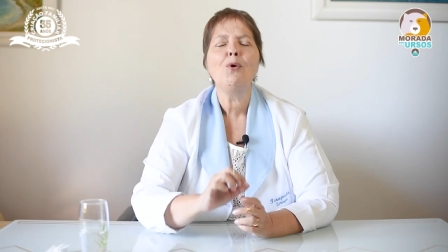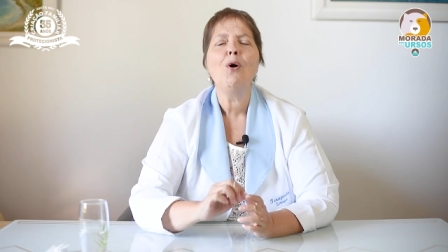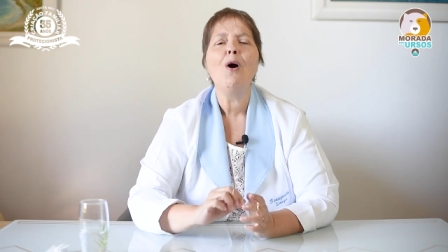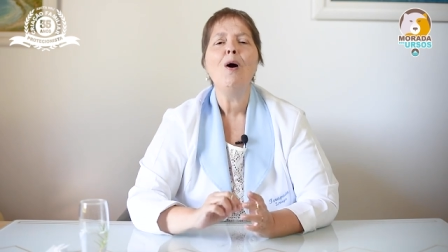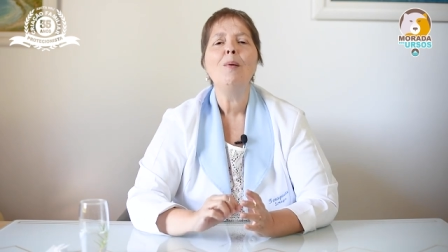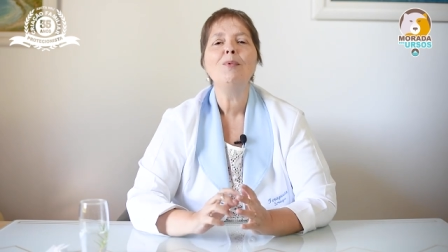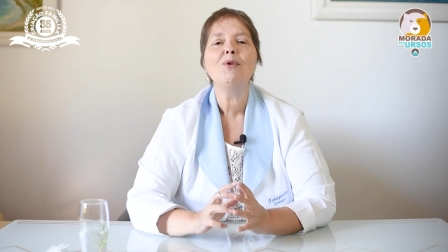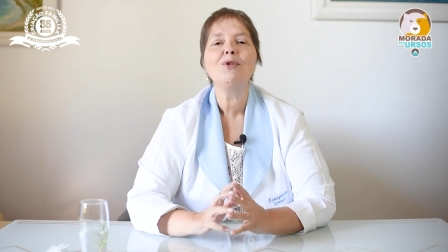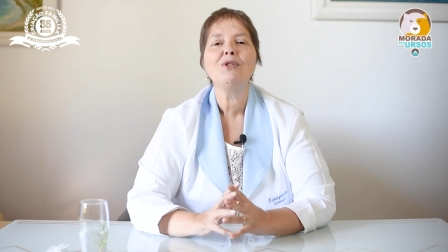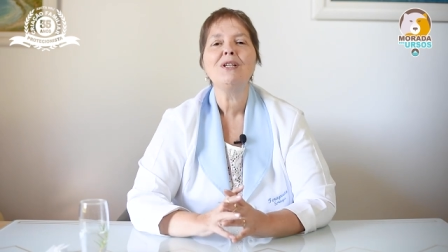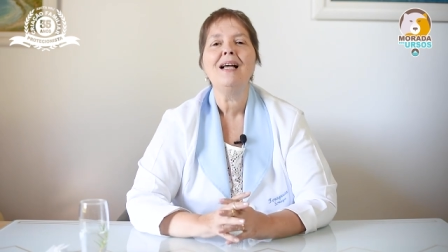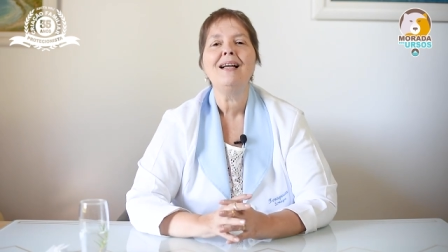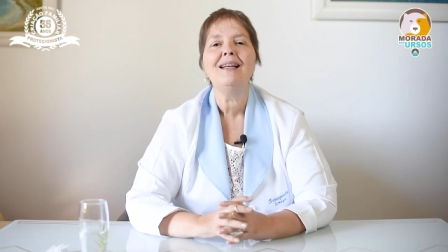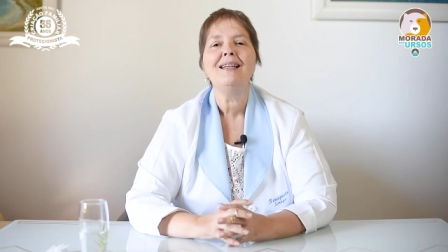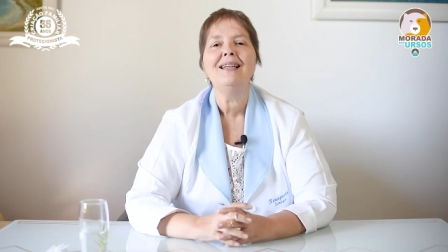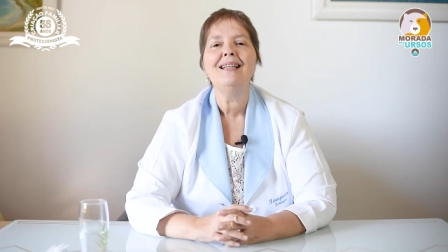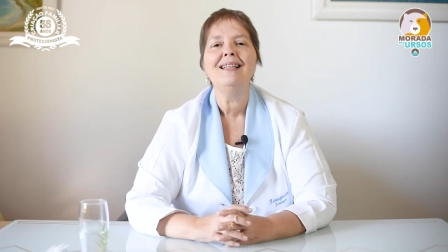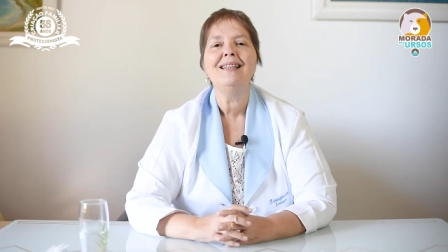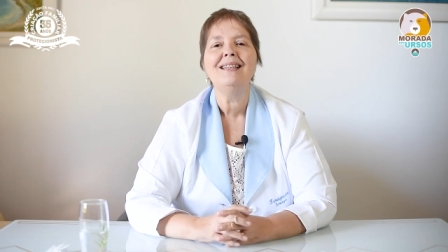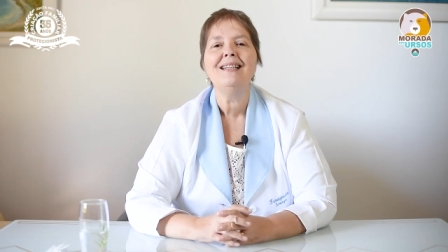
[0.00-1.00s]
Como os
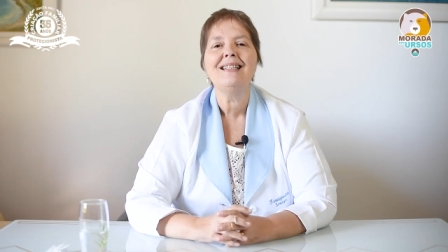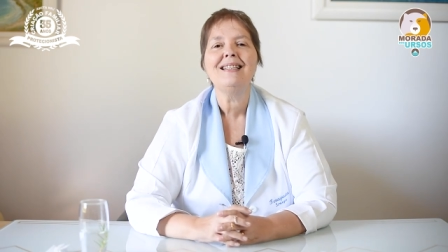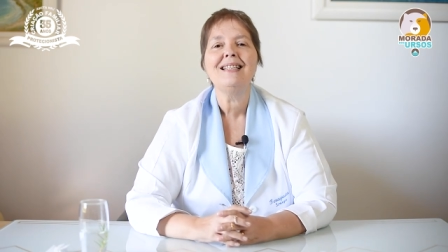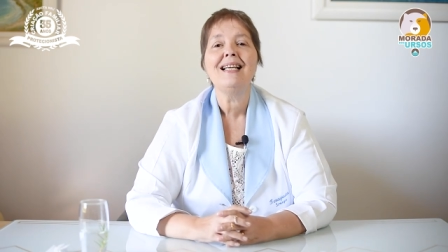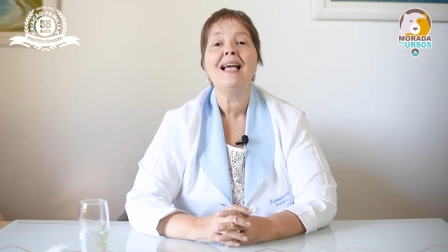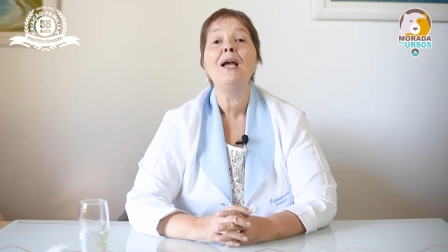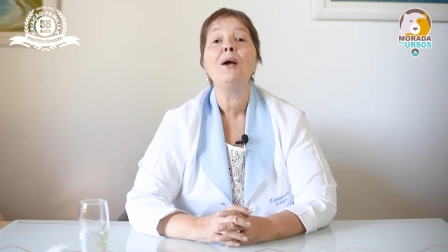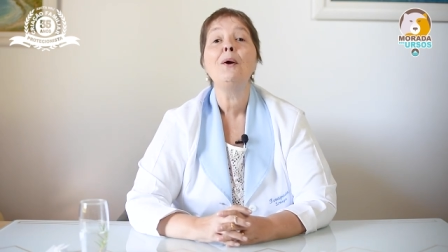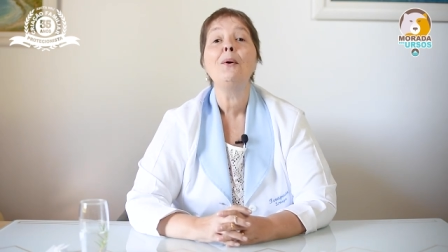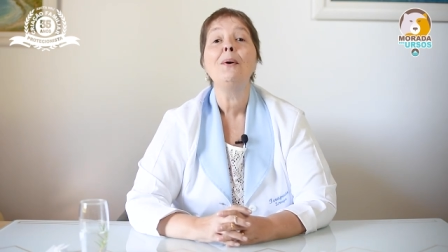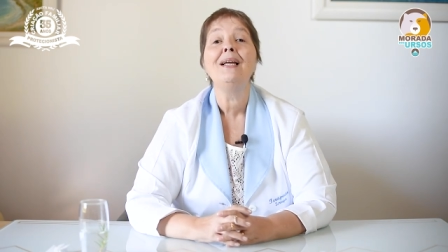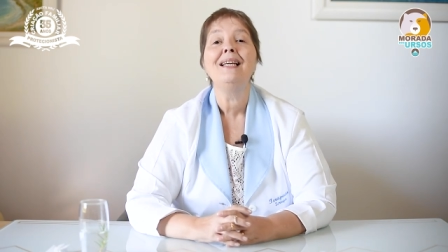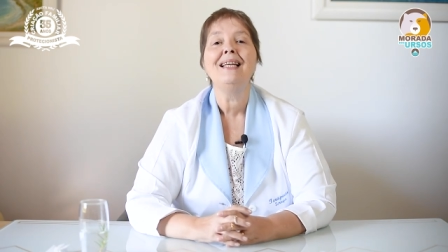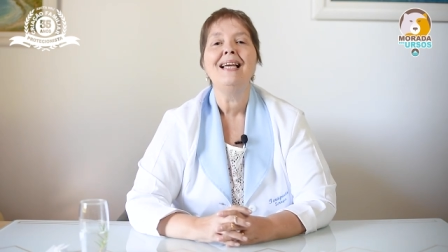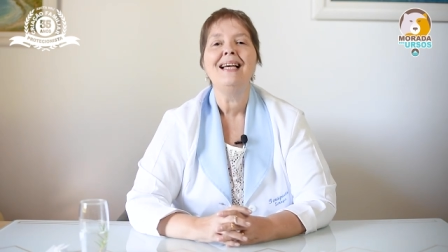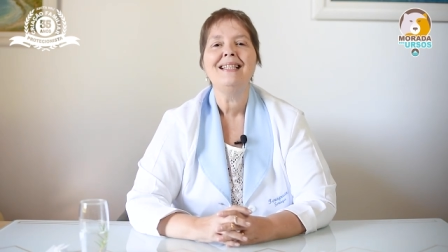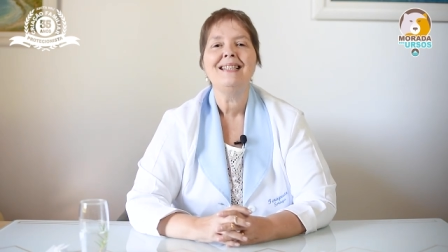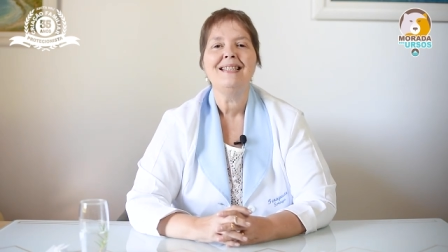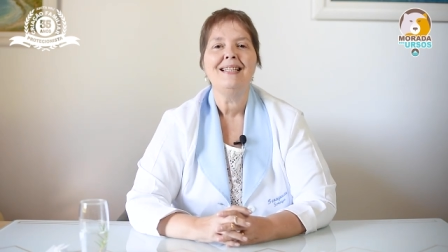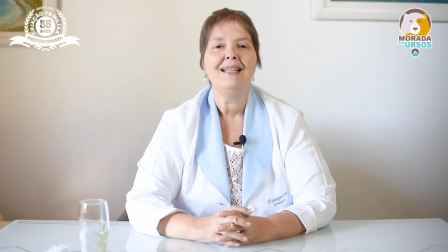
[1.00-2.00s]
Akitas
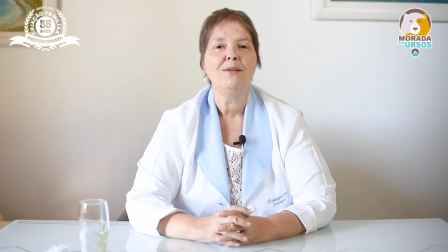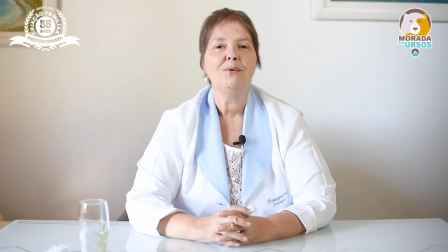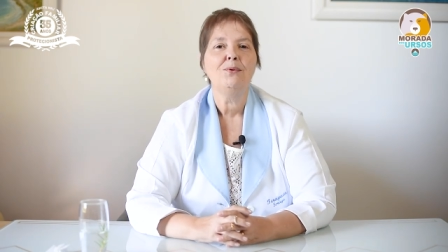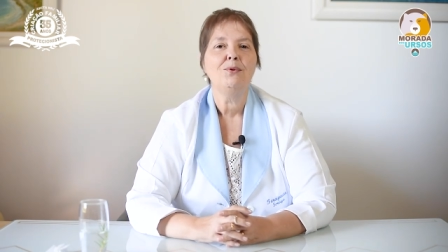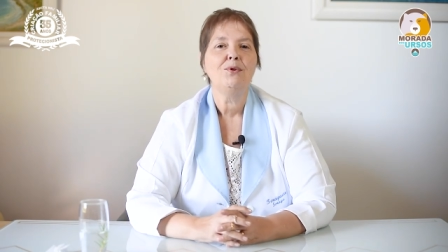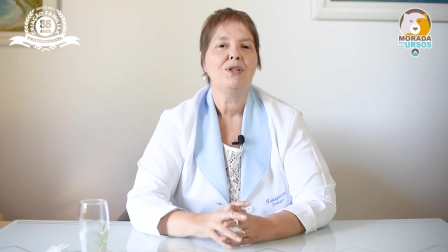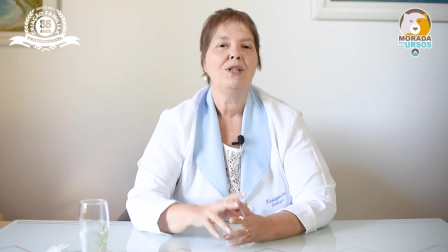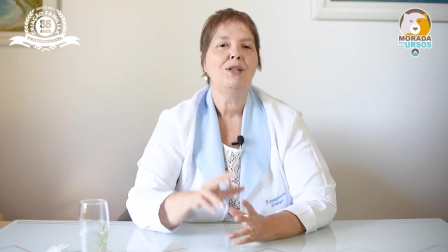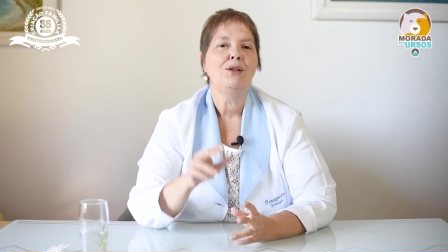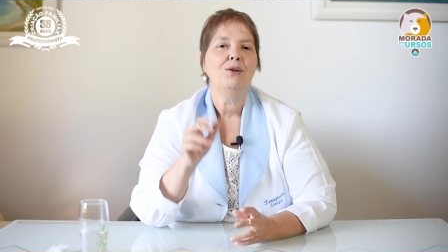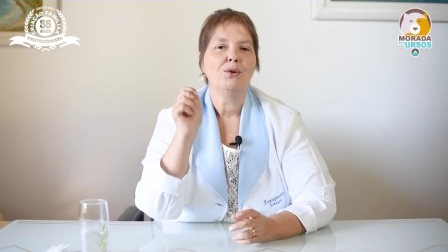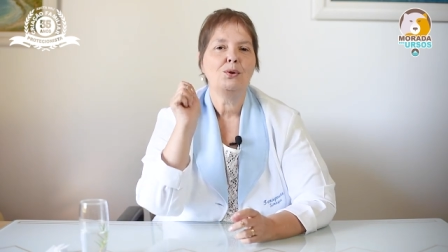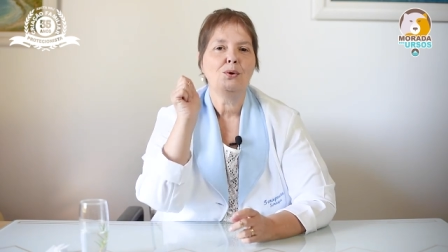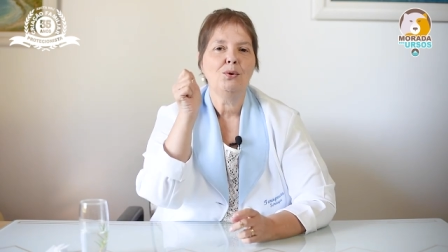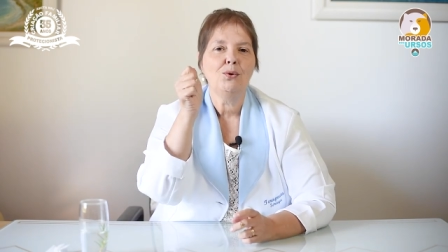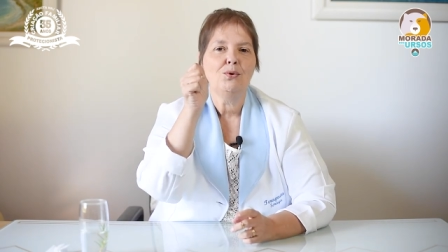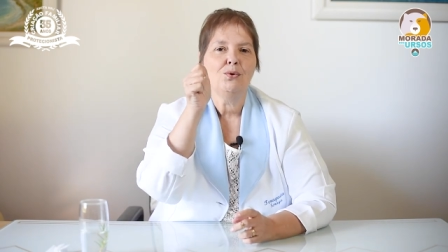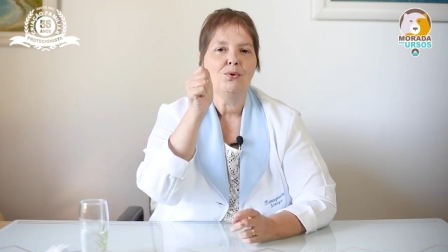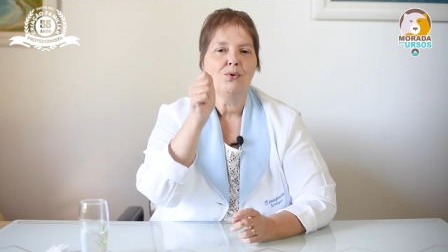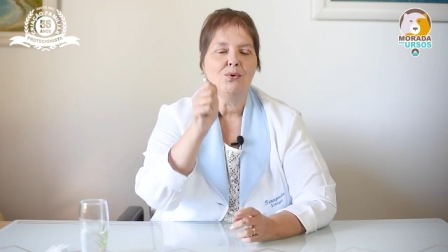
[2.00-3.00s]
reconhecem os
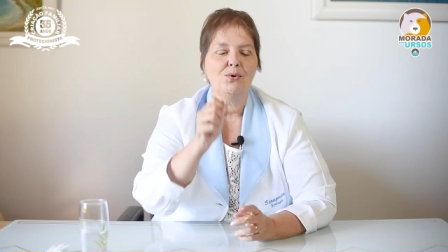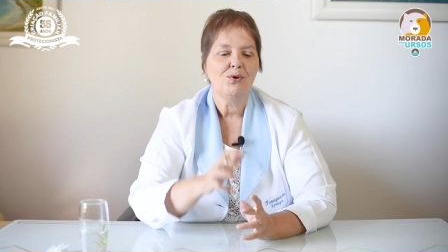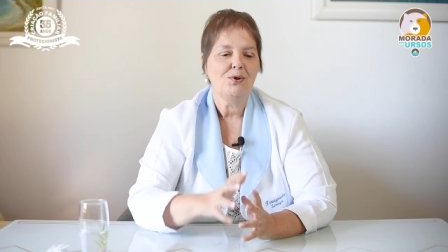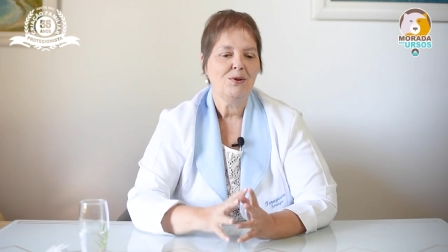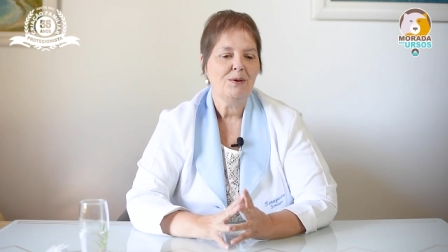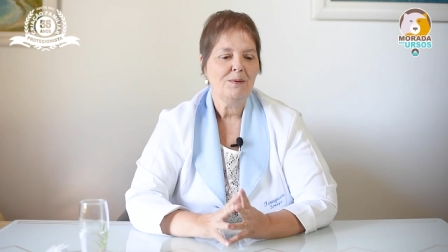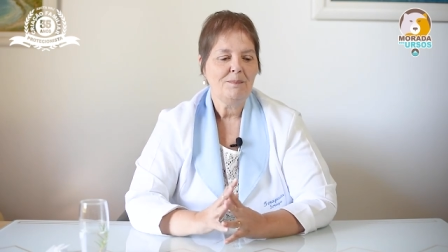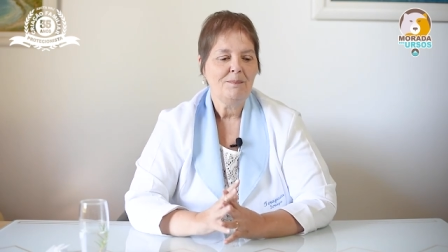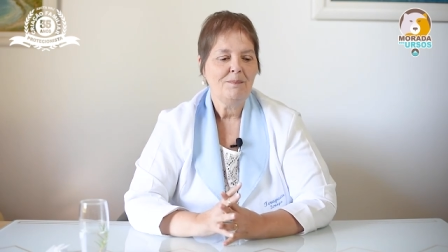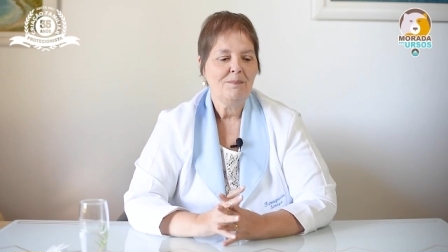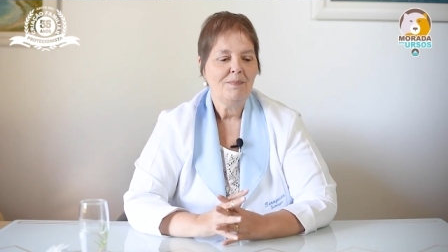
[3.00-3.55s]
intrusos?